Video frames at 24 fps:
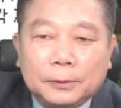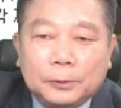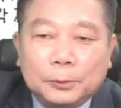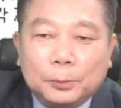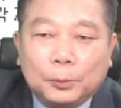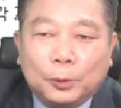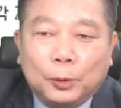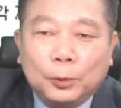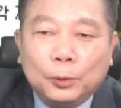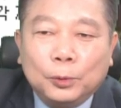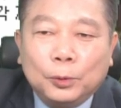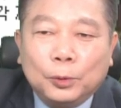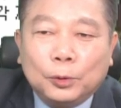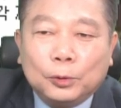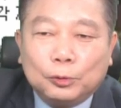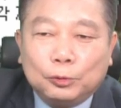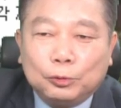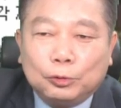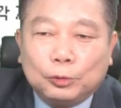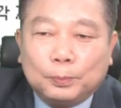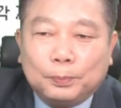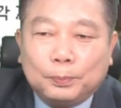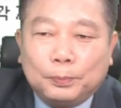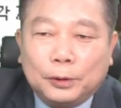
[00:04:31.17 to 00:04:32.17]
목록
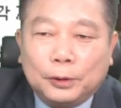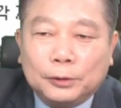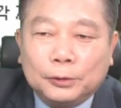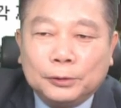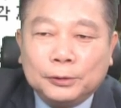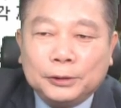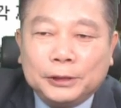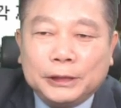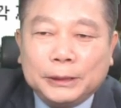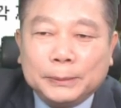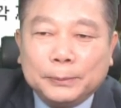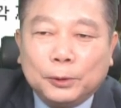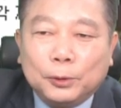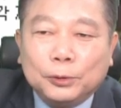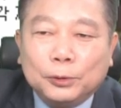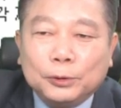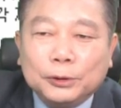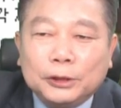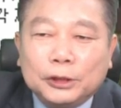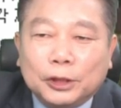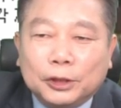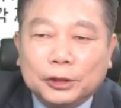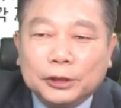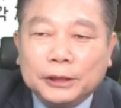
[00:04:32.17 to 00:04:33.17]
육 번은
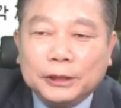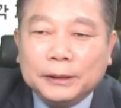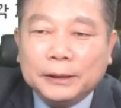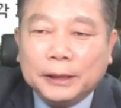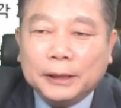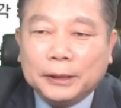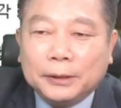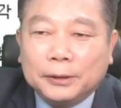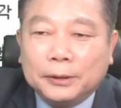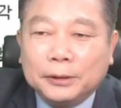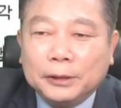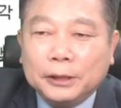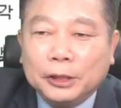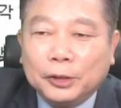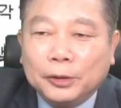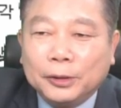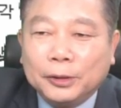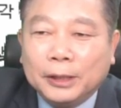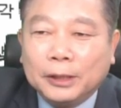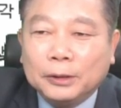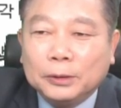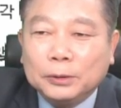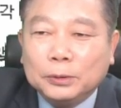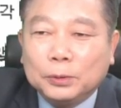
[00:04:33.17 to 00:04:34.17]
지목은 전인데요.
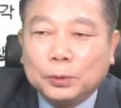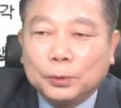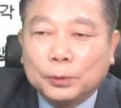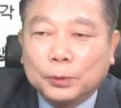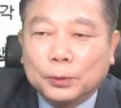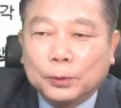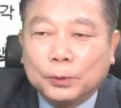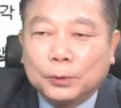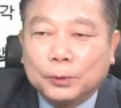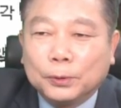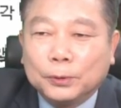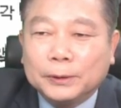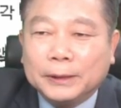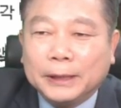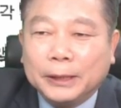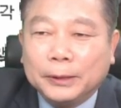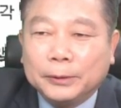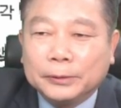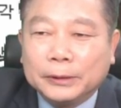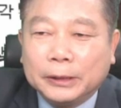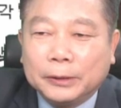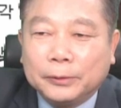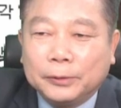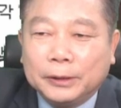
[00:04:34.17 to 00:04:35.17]
현황은 도로로
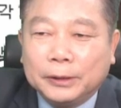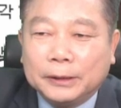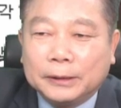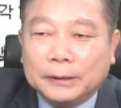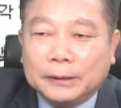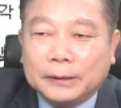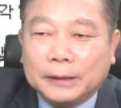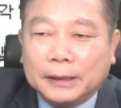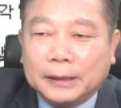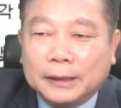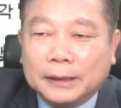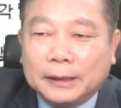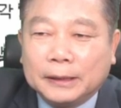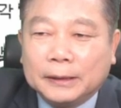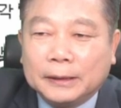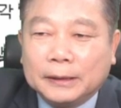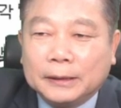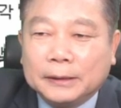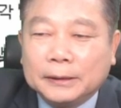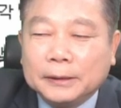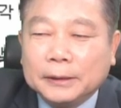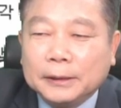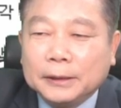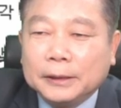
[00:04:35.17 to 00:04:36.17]
사용되고 있다.
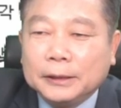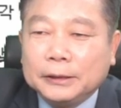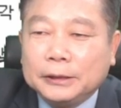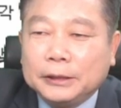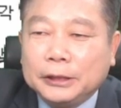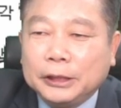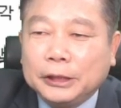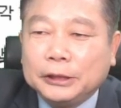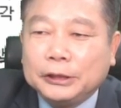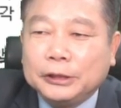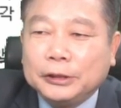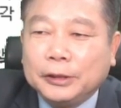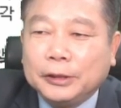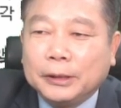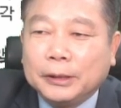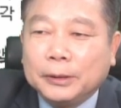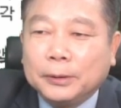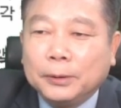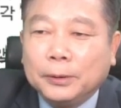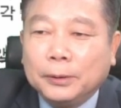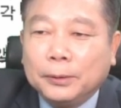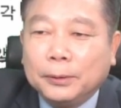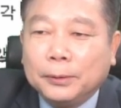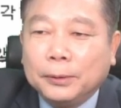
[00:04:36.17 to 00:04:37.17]

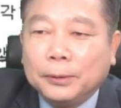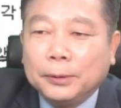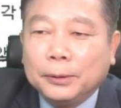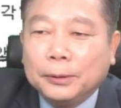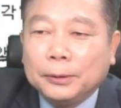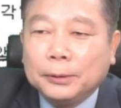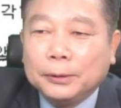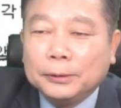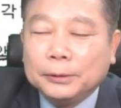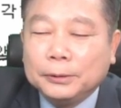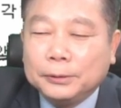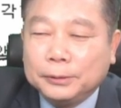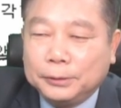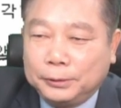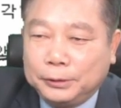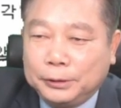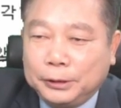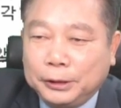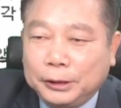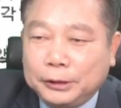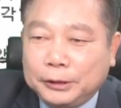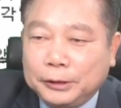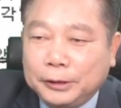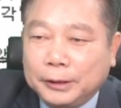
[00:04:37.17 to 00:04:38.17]
제시회로
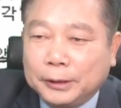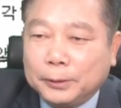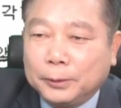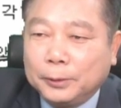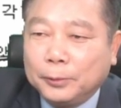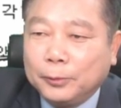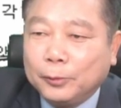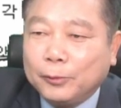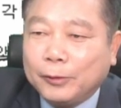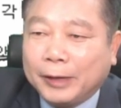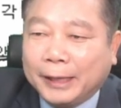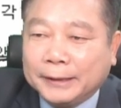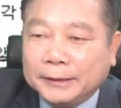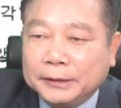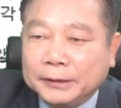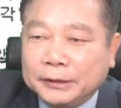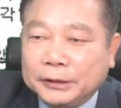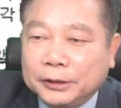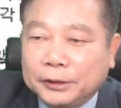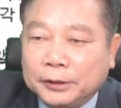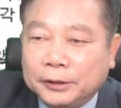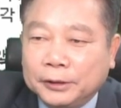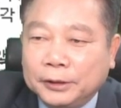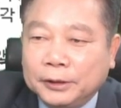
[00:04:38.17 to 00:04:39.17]
제시회로
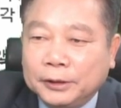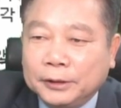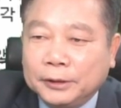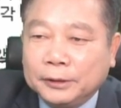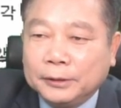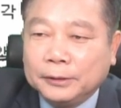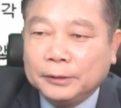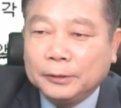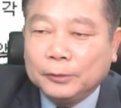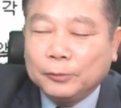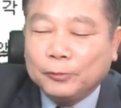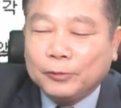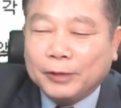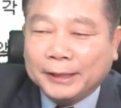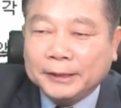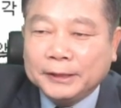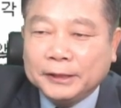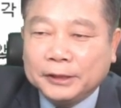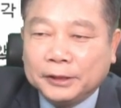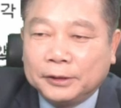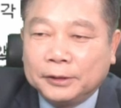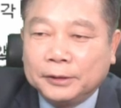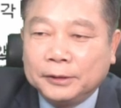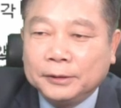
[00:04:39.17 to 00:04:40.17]
관전,
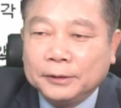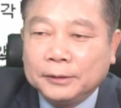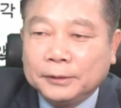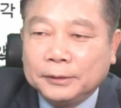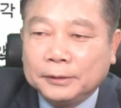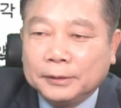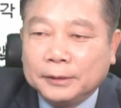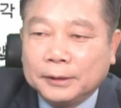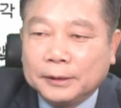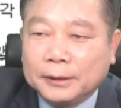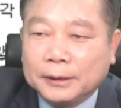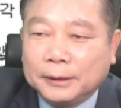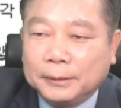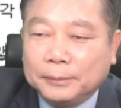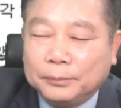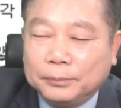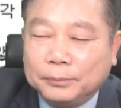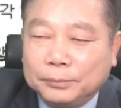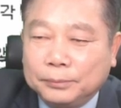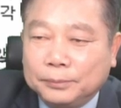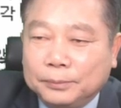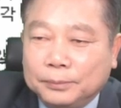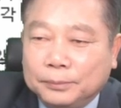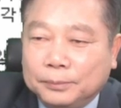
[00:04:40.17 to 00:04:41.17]
관정, 그러니까
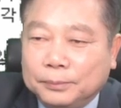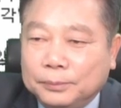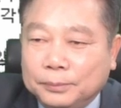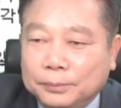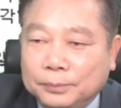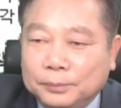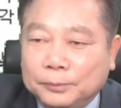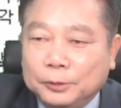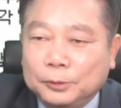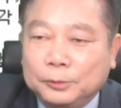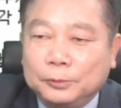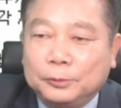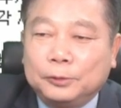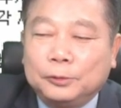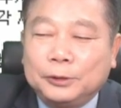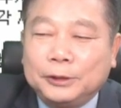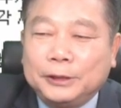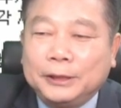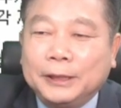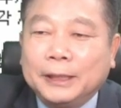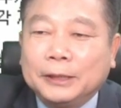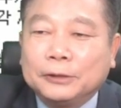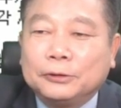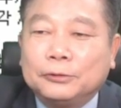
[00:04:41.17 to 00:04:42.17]
음,
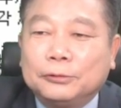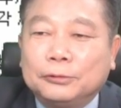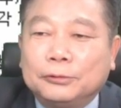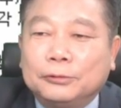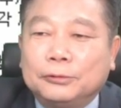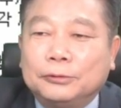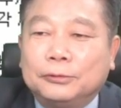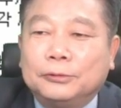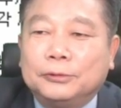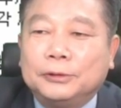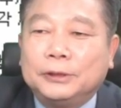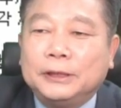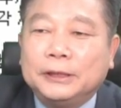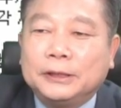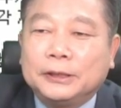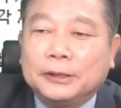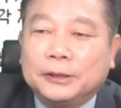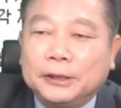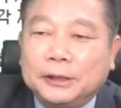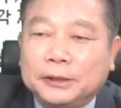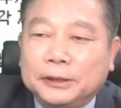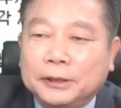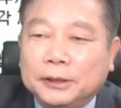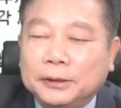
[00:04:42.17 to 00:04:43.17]
지하수
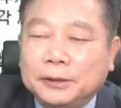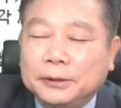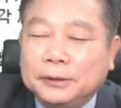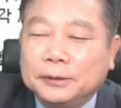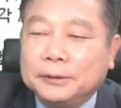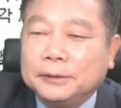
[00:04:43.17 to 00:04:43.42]
시설이죠.